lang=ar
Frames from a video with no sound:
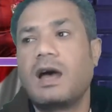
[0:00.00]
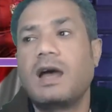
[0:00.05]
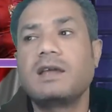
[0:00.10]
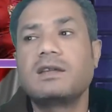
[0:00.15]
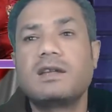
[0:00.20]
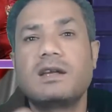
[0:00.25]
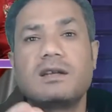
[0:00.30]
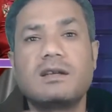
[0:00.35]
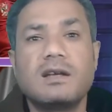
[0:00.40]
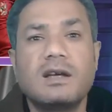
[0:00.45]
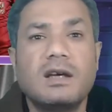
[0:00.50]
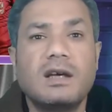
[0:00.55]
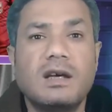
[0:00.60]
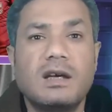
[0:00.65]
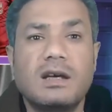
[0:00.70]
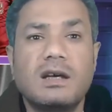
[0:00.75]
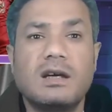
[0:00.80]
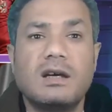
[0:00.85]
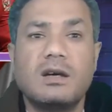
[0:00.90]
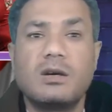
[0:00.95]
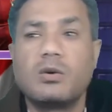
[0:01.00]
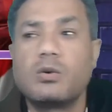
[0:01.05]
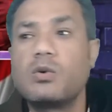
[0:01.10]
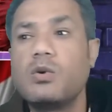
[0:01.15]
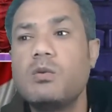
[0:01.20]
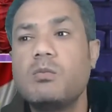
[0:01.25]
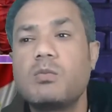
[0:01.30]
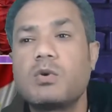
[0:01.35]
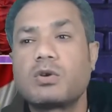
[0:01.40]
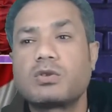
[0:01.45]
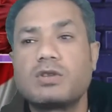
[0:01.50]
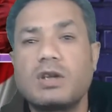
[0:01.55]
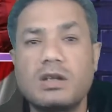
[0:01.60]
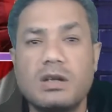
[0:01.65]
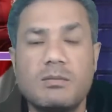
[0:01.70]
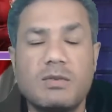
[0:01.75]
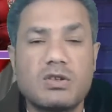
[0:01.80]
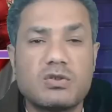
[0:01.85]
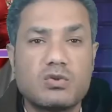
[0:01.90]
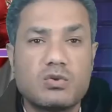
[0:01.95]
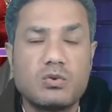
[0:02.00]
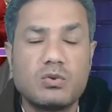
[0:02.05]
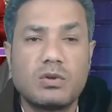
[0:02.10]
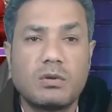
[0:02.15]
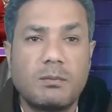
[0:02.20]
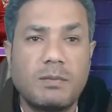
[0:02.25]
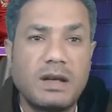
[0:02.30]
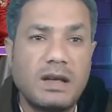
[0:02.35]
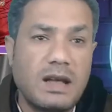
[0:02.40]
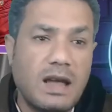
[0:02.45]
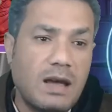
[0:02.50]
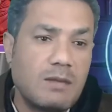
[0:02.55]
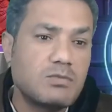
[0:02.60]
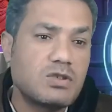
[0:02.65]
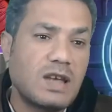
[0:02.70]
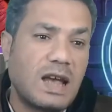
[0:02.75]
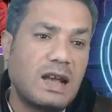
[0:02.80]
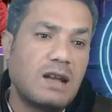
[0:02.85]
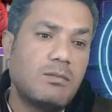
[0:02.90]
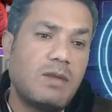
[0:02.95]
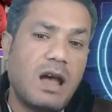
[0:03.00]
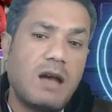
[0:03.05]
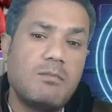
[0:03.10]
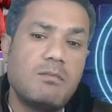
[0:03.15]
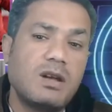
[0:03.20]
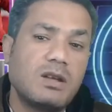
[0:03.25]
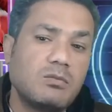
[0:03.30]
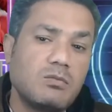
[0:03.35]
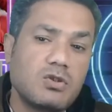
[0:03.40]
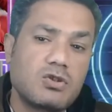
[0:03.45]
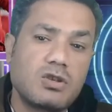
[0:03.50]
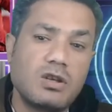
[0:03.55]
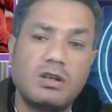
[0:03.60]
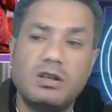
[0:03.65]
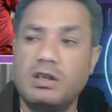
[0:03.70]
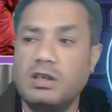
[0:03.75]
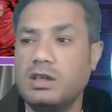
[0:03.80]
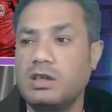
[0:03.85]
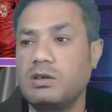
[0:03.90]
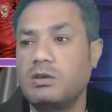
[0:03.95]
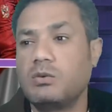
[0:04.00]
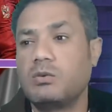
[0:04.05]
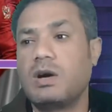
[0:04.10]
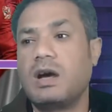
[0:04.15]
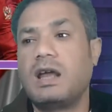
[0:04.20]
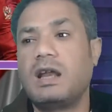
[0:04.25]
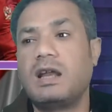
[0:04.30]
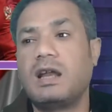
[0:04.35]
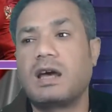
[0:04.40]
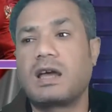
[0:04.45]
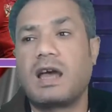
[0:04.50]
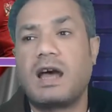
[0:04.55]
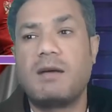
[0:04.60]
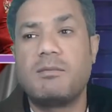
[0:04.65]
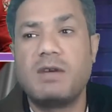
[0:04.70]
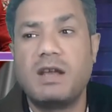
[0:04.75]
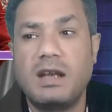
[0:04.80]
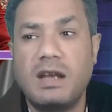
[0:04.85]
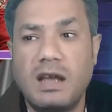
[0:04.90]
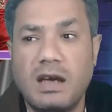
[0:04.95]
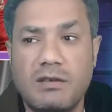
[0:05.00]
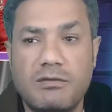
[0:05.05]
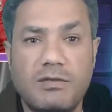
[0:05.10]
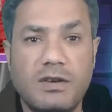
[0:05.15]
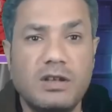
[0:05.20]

أيضا آه، هجوم مرتضى منصور بالامس على محمد مصلحي وقال لك عامل لك